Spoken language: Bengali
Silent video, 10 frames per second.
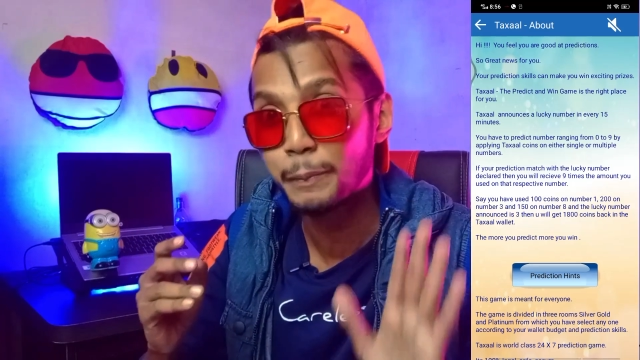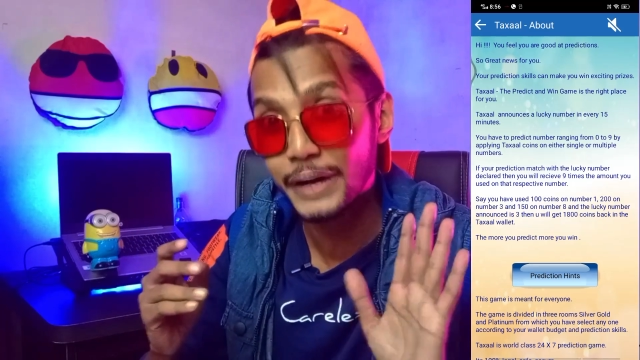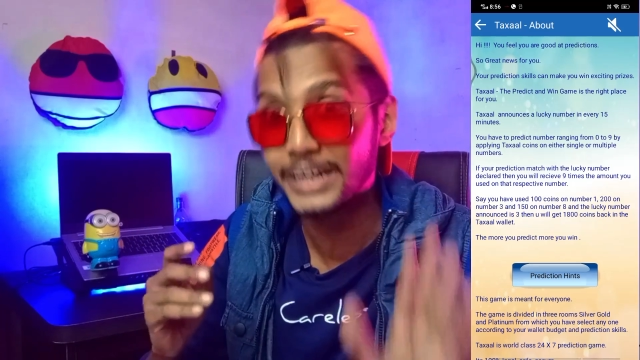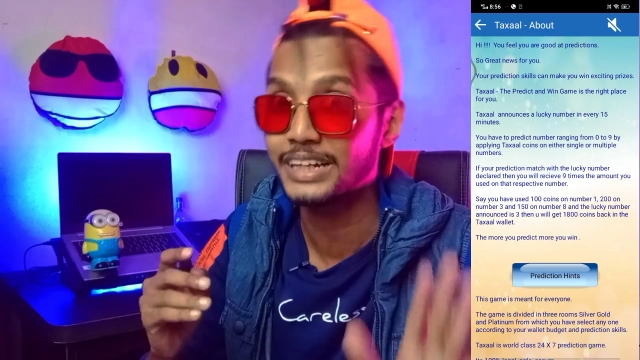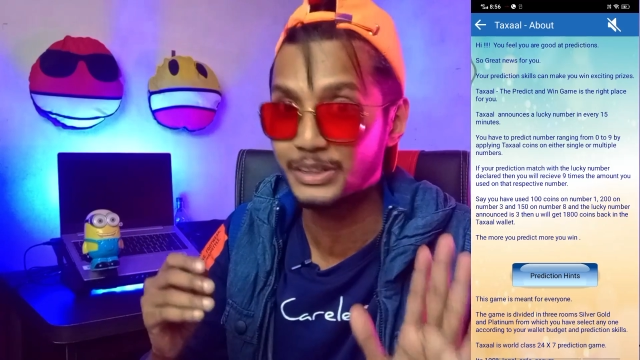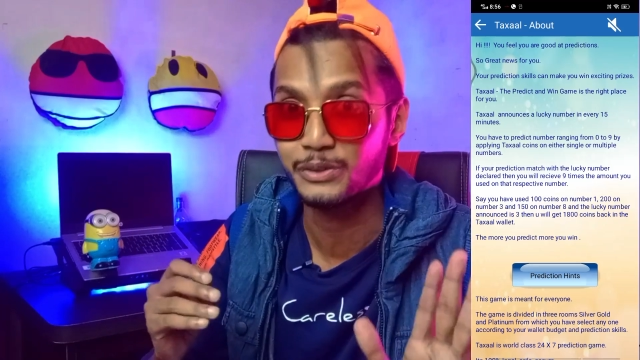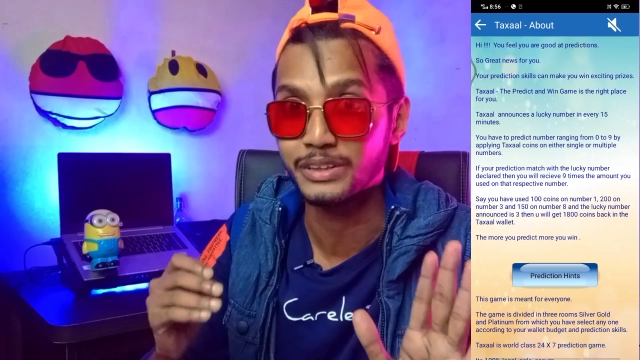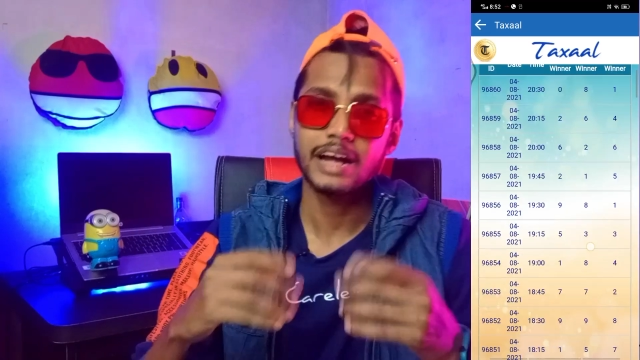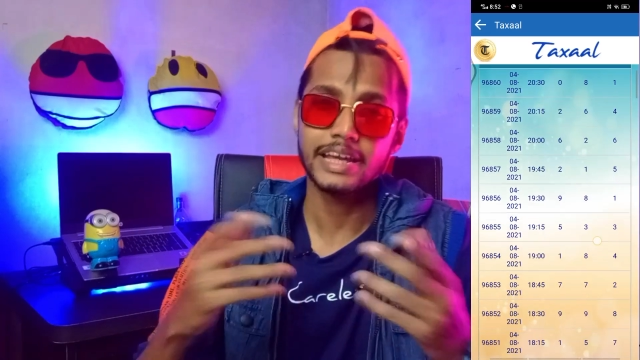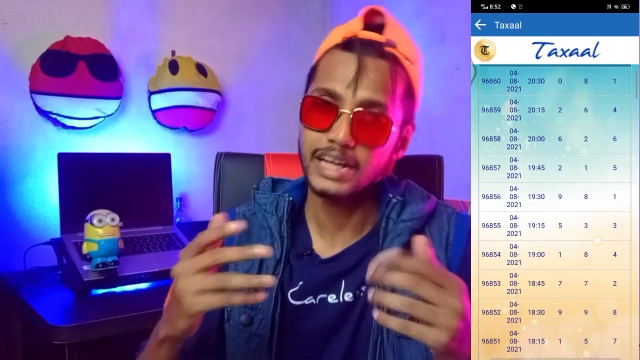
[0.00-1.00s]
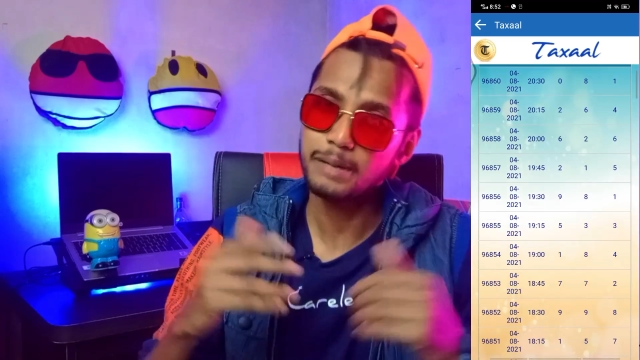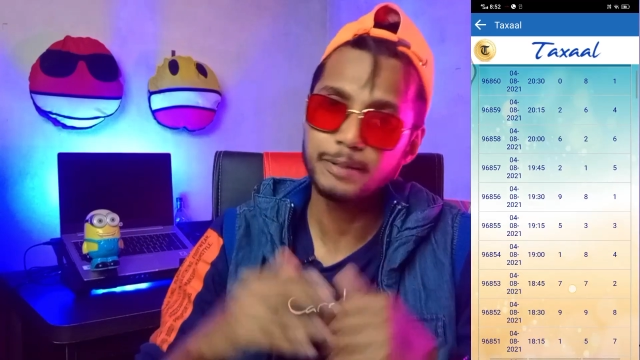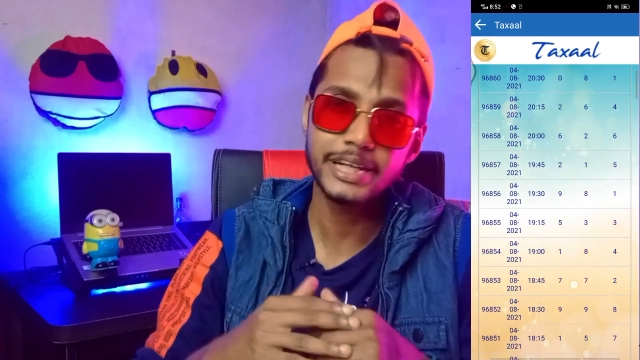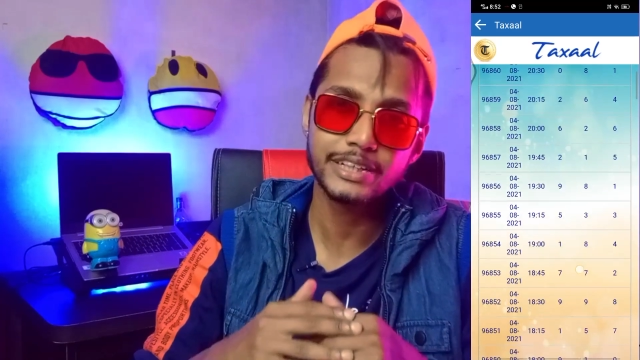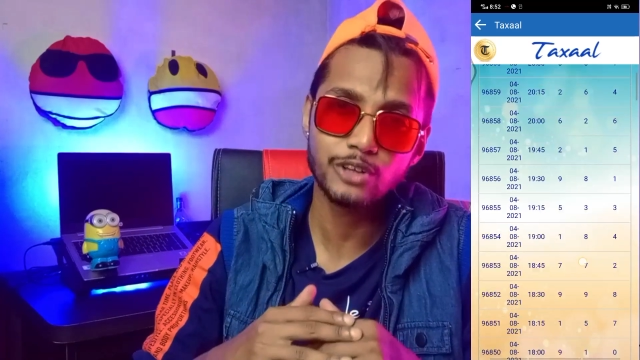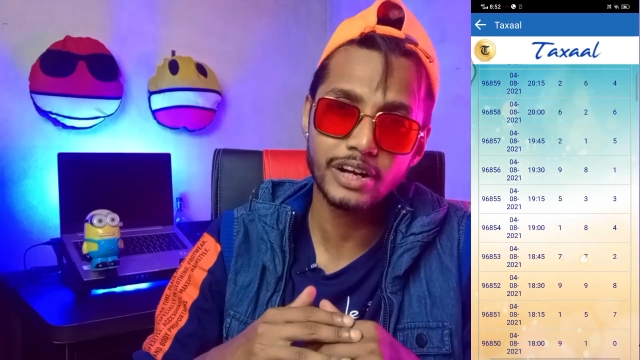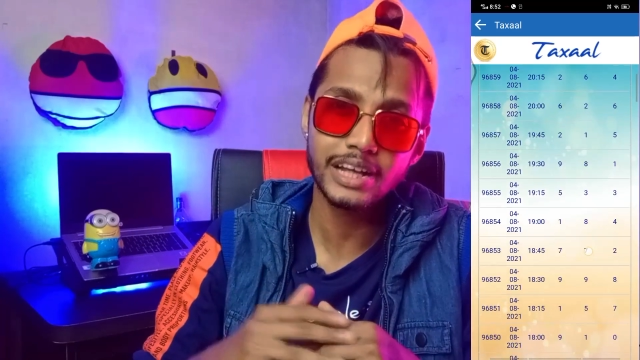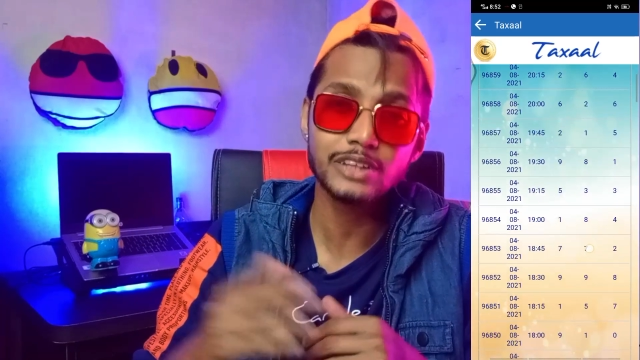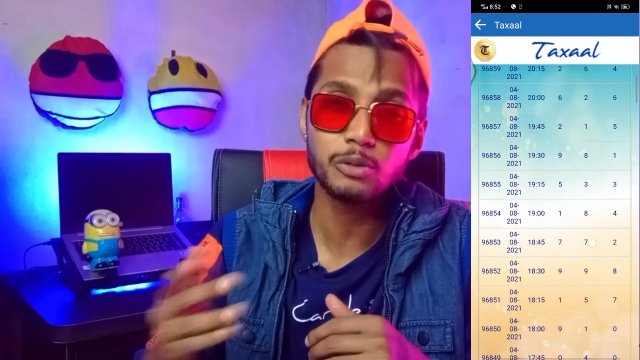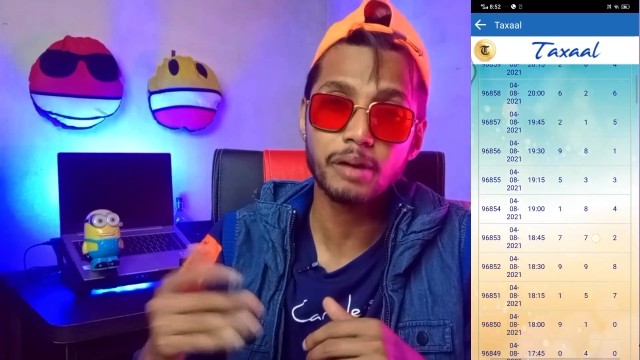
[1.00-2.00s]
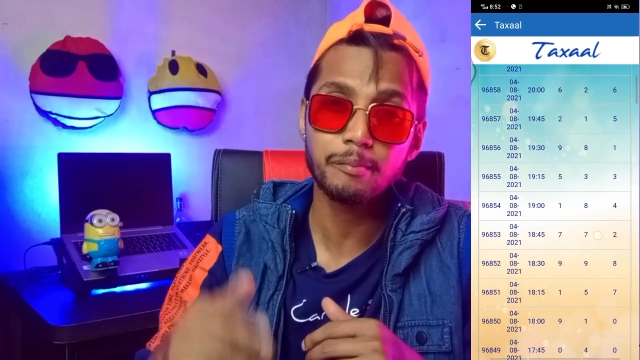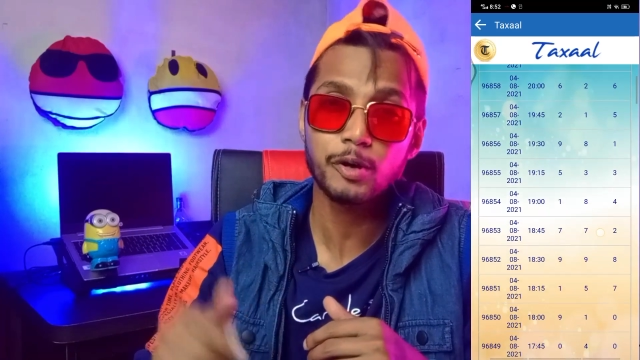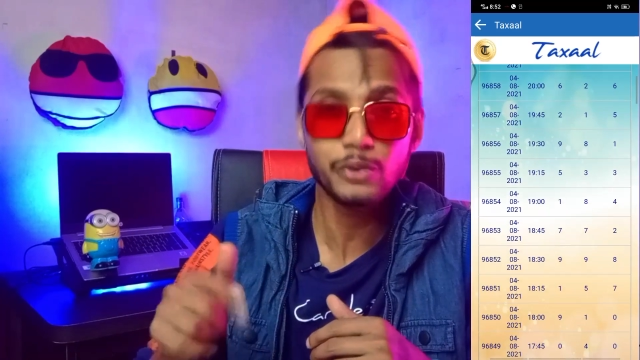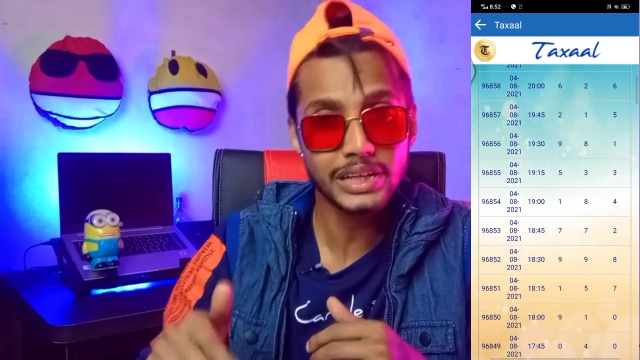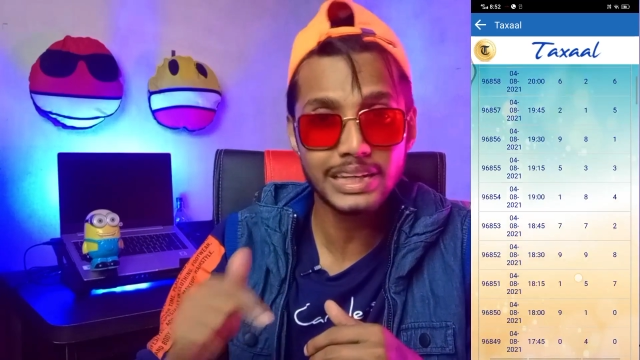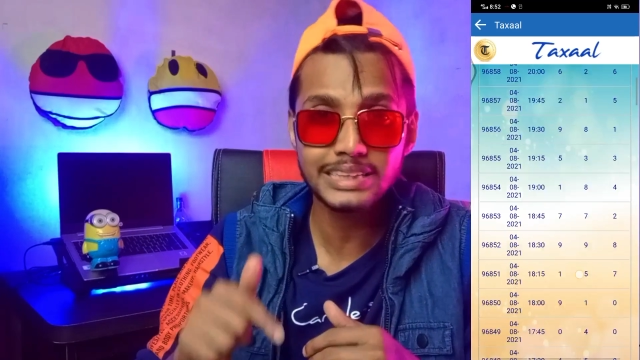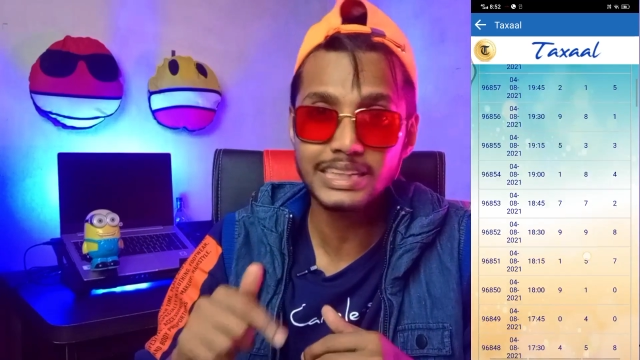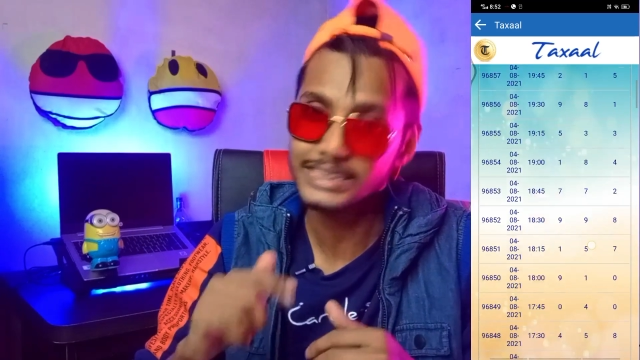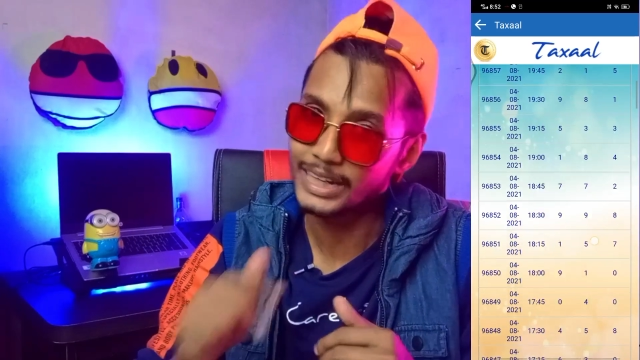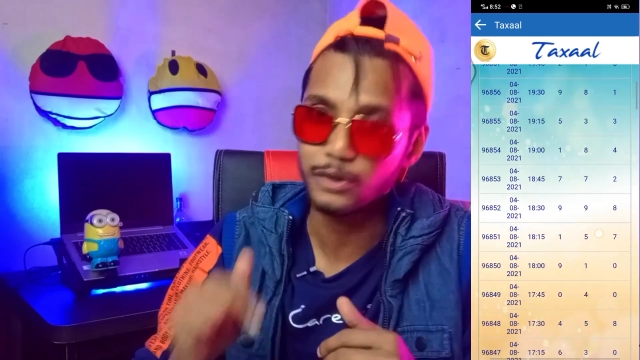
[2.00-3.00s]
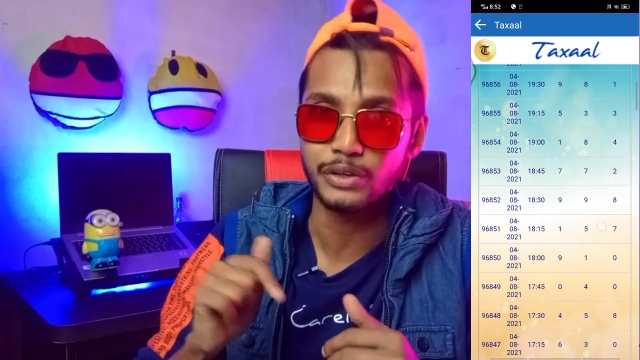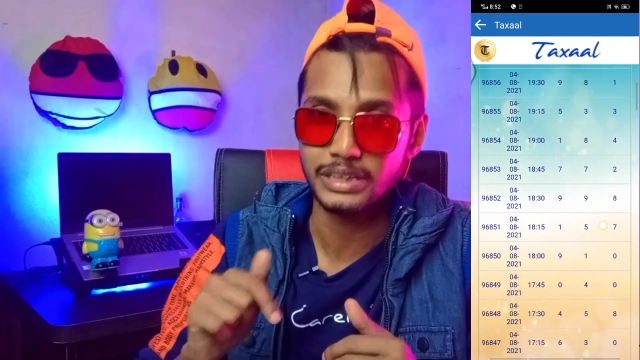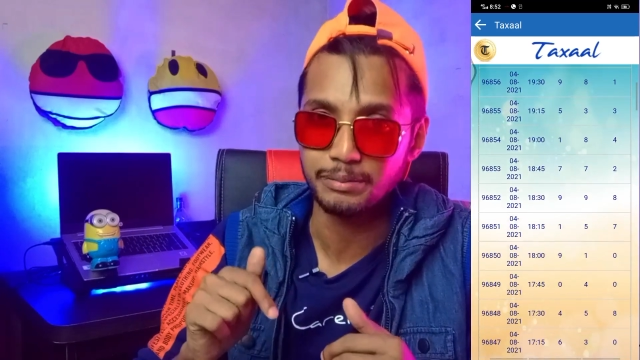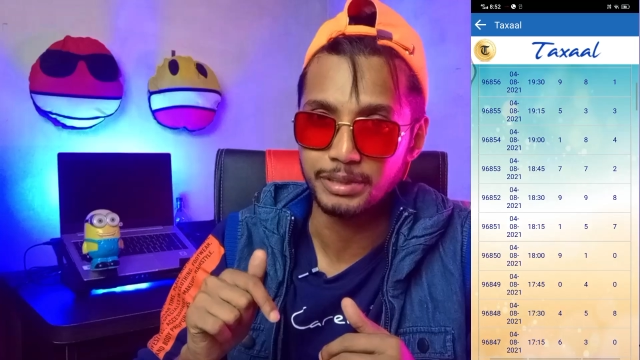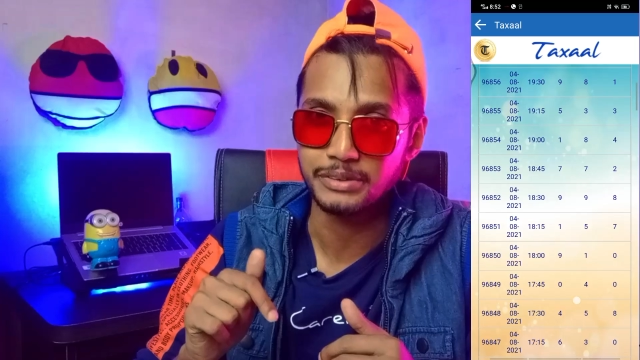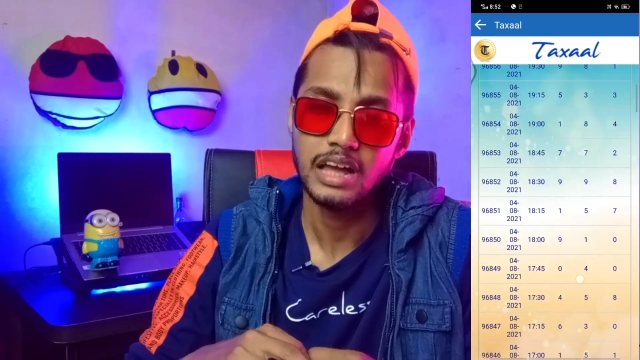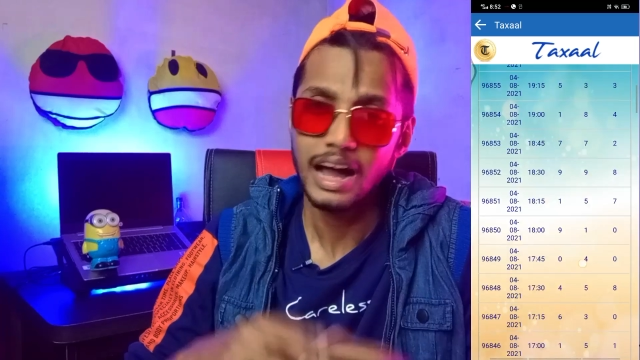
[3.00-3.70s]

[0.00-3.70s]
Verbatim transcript: প্রেডিক্ট করে আর এখানে প্রেডিক্ট করার আগে তোমরা একবার উইনিং লিস্টটা চেক করে নিতে পারো